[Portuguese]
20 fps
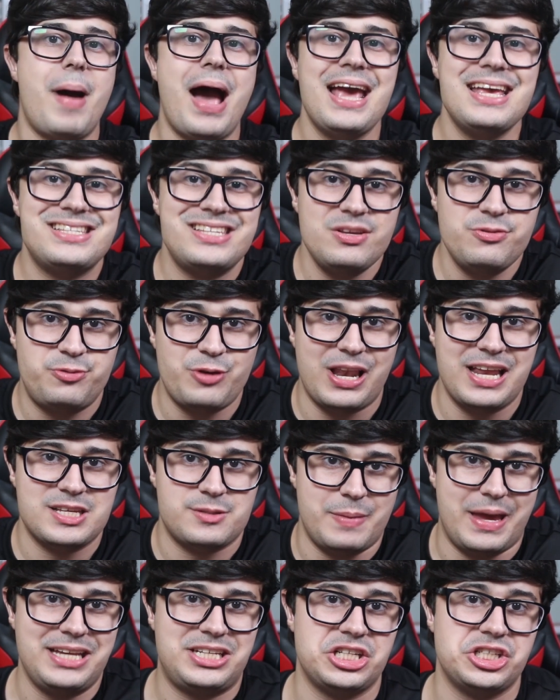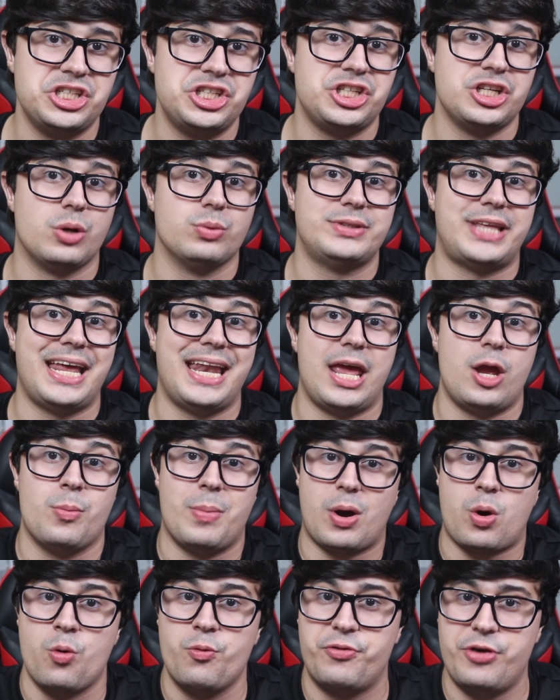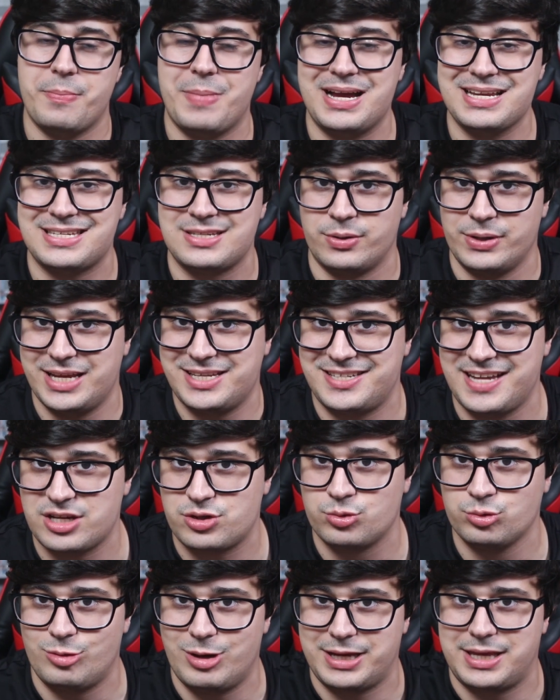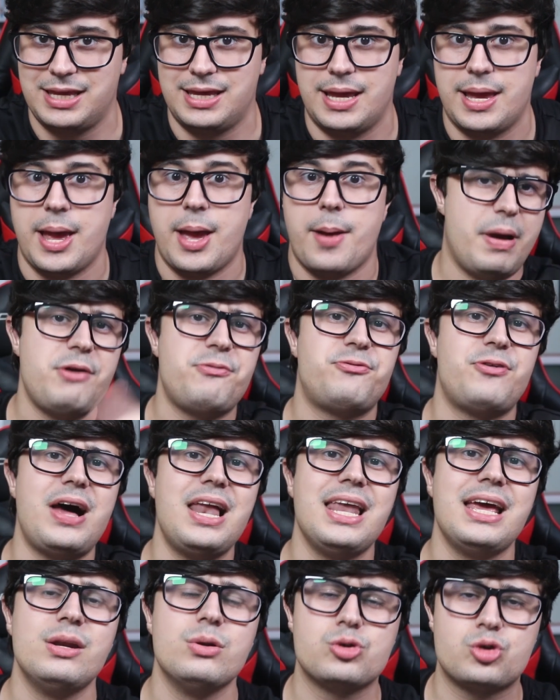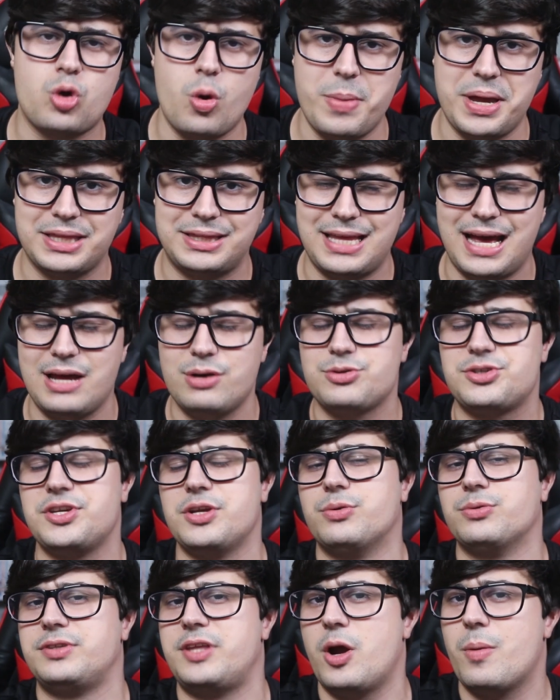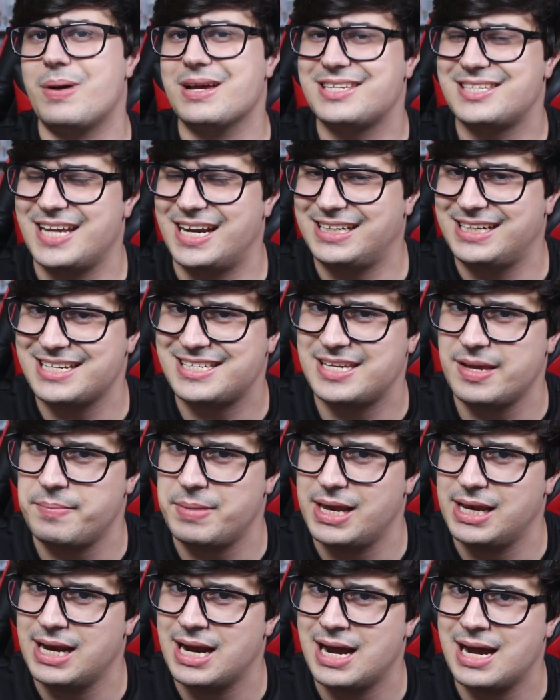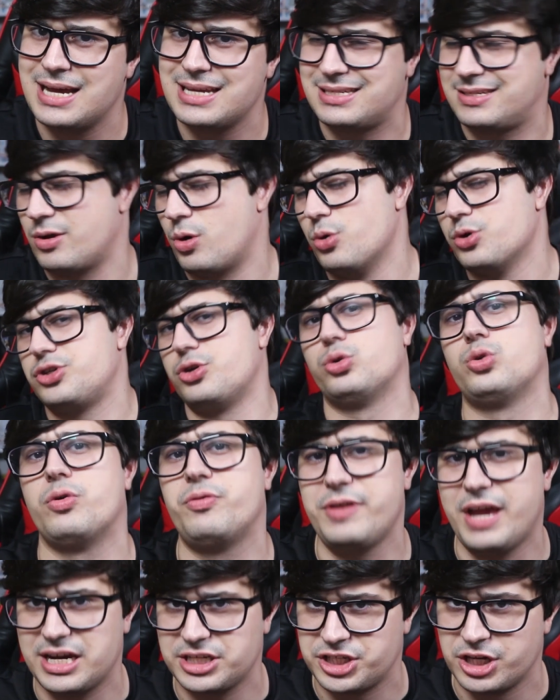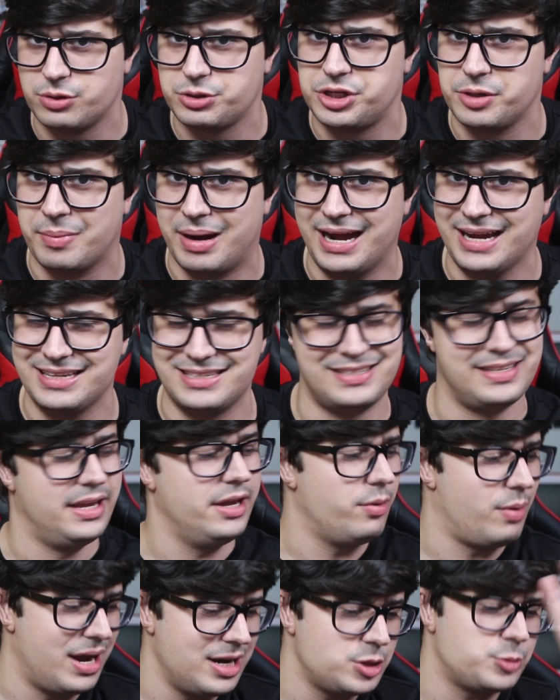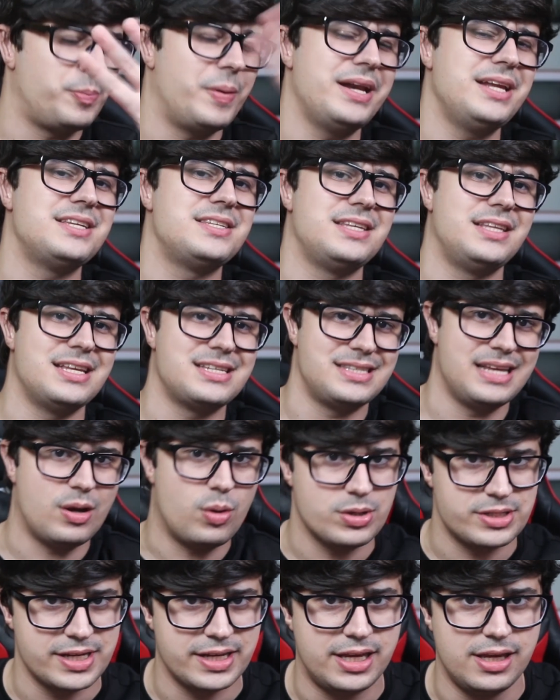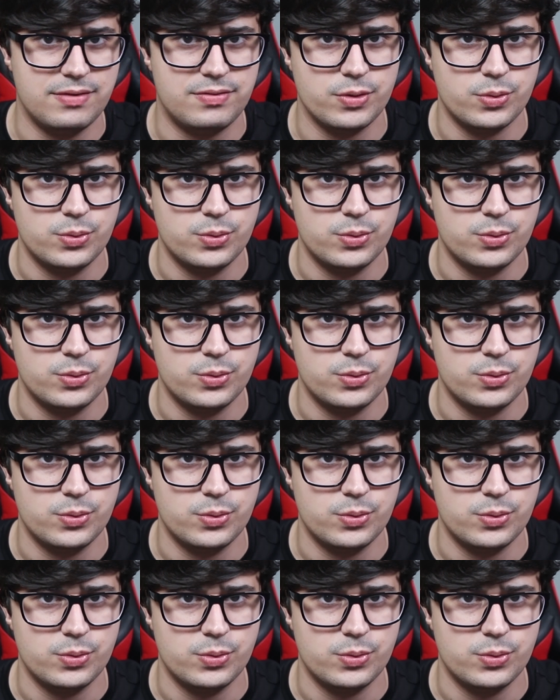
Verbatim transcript: Mas infelizmente a gente não tem nenhuma confirmação nesse assunto aqui. Mas fala aí nos comentários se não tem uma certa semelhança ou se eu tô viajando demais. Eu acho parecido esse negócio aqui,